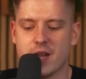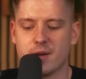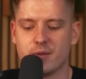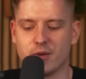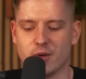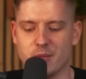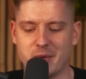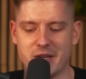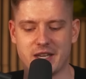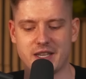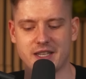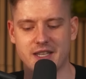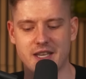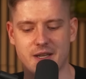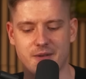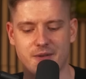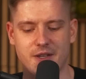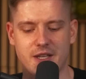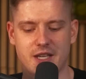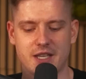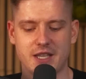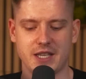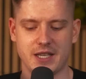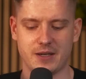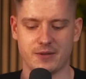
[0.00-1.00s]
Für mich
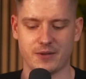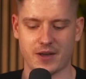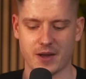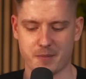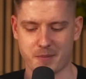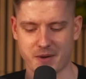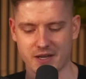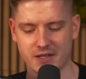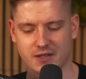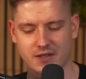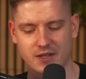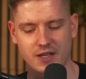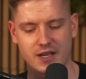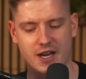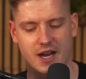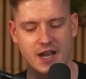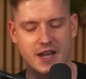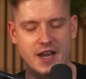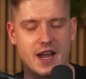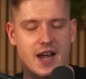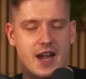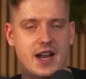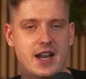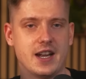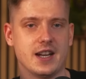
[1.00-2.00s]
definitiv der beste
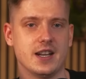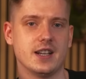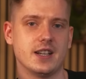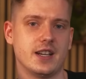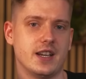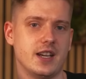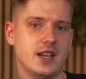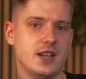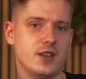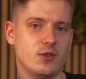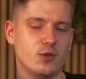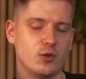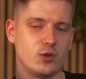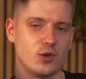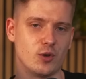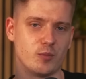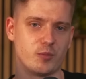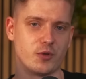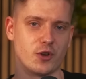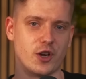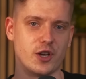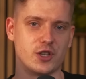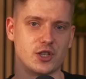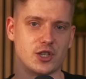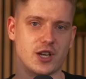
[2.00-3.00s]
Kanal in YouTube
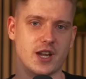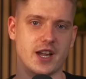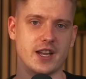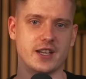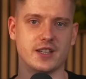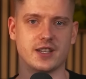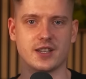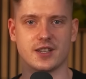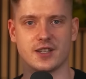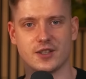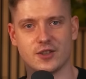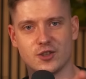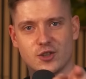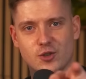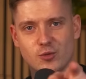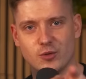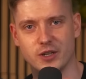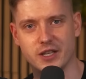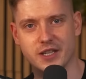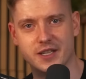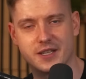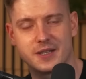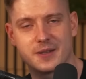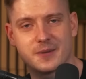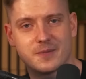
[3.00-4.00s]
Deutschland,
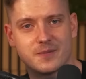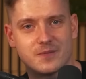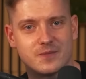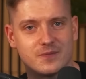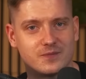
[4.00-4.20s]
Jules.